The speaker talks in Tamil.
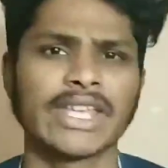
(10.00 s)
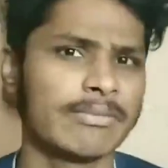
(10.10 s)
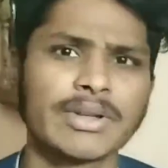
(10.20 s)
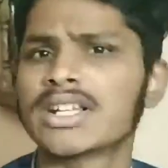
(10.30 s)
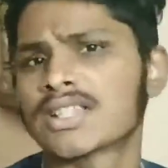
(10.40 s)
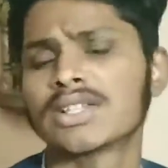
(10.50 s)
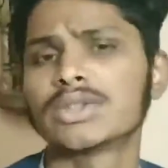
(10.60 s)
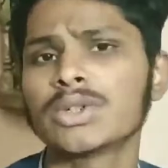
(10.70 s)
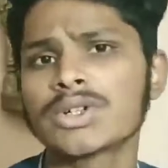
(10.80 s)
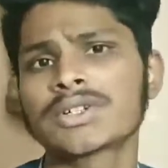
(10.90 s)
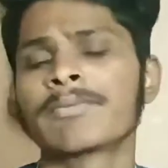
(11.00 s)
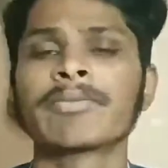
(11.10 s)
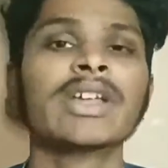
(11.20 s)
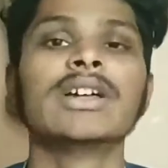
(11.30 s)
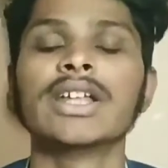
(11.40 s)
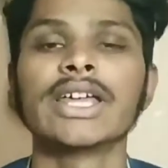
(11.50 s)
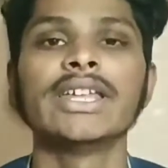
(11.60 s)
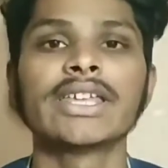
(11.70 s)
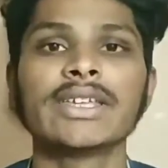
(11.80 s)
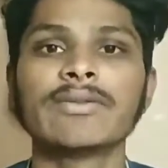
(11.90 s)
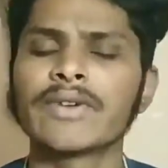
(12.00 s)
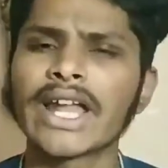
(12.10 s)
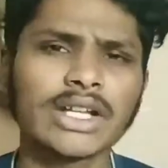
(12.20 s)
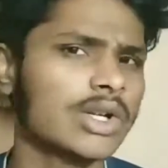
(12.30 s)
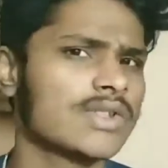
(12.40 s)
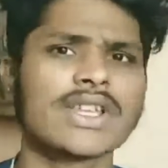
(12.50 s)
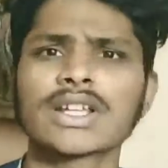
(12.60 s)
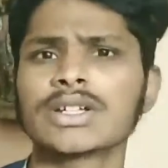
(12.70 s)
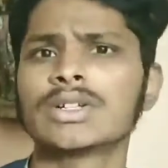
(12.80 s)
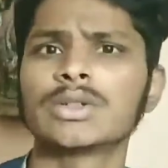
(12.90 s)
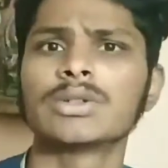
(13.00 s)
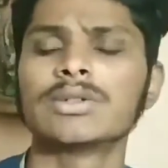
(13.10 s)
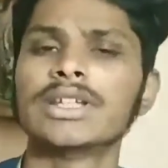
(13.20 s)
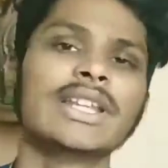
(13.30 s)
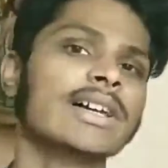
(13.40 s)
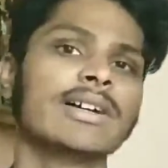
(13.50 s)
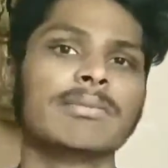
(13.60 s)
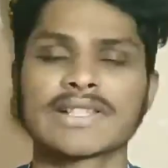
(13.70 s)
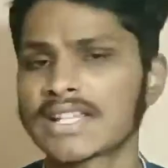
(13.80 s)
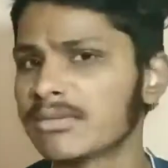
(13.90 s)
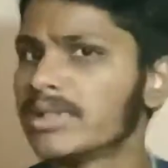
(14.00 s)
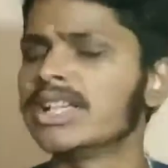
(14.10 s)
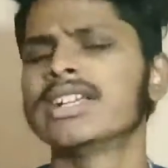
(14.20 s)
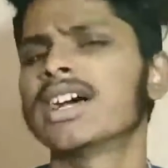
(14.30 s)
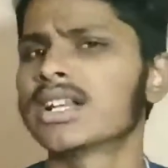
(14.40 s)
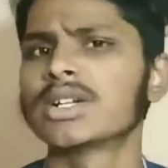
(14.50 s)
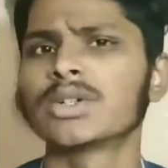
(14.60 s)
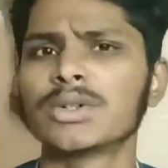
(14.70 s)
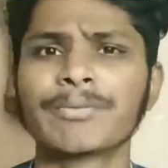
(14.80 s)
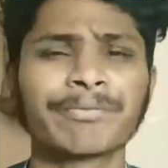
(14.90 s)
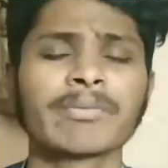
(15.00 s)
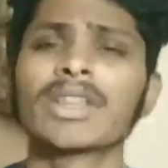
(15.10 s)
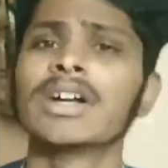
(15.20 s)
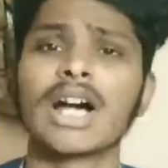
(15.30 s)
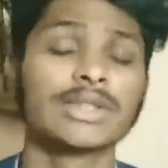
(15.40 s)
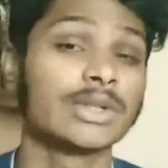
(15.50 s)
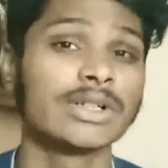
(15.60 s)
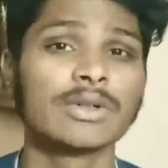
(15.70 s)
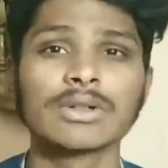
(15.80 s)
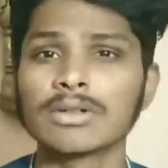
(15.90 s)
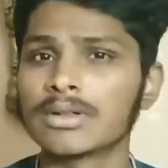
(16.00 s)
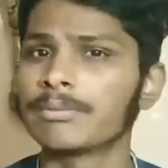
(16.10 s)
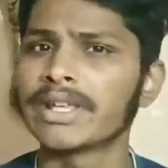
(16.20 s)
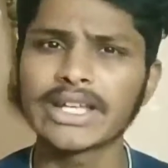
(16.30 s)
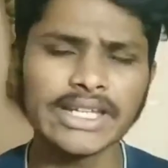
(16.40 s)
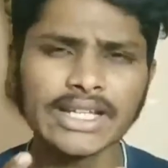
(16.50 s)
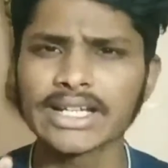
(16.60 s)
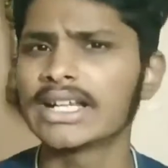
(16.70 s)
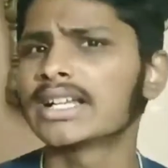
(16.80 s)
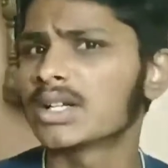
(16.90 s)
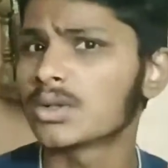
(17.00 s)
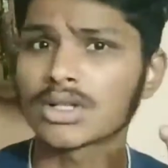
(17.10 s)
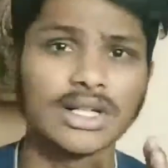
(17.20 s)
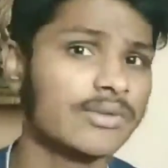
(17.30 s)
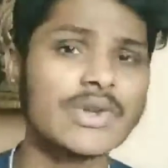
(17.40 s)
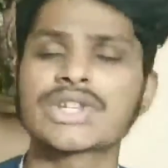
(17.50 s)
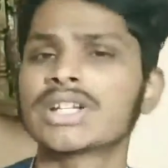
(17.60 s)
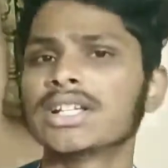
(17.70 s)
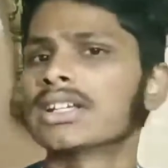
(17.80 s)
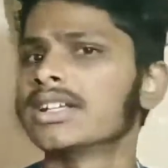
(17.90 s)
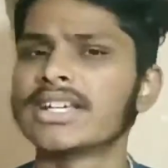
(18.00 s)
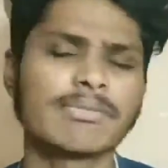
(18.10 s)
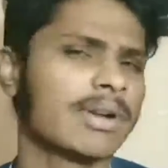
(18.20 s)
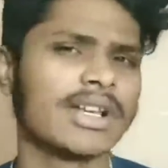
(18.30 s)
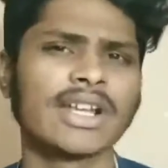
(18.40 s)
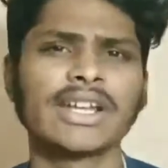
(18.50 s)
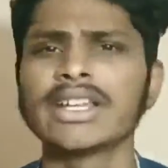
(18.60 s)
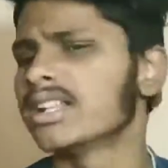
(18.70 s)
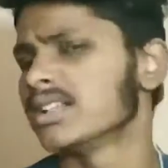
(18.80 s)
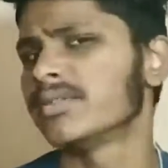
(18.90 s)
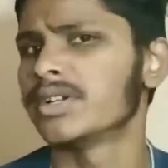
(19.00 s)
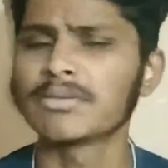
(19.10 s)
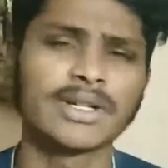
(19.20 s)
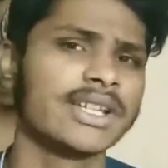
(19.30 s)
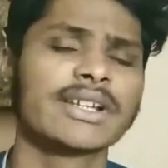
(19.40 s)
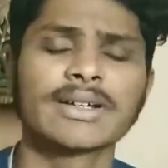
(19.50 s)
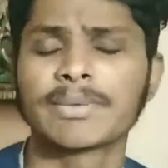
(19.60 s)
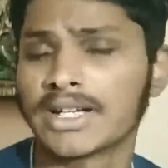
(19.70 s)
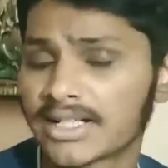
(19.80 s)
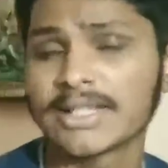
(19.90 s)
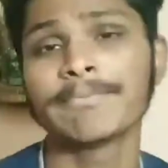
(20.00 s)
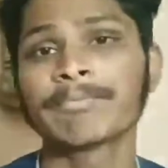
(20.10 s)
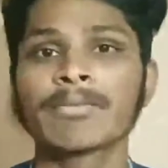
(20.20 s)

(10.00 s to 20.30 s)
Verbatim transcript: என் பேர் சந்தோஷ் நான் இன்னைக்கு ஃபேட் லாஸாக இருக்கட்டும் இல்லை மசல் பில்டிங்காக இருக்கட்டும் அதோட ஒரு பெரிய ரிலேட்டட் ஒரு கன்ஃபியூஷனை கிளியர் பண்ணலான்ட்டு இந்த வீடியோ பண்ணியிருக்க பண்ணுறேன்